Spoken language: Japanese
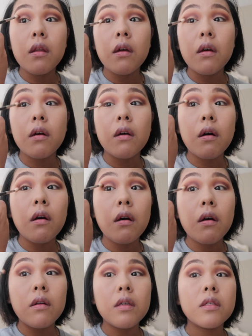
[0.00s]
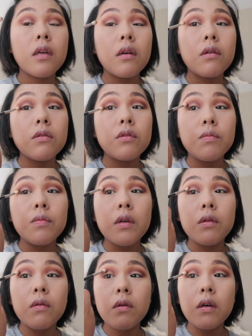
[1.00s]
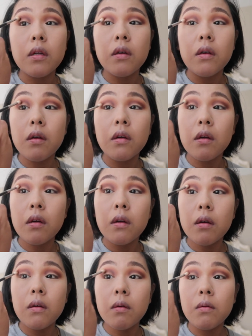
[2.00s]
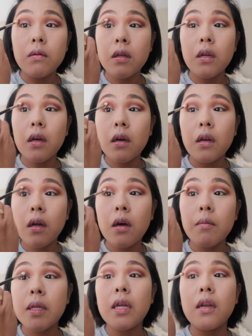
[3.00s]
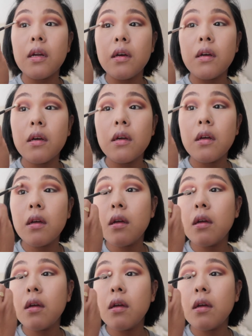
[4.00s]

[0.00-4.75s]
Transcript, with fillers: なんかリサイクルショップかどっかで売ってないかなみたいな、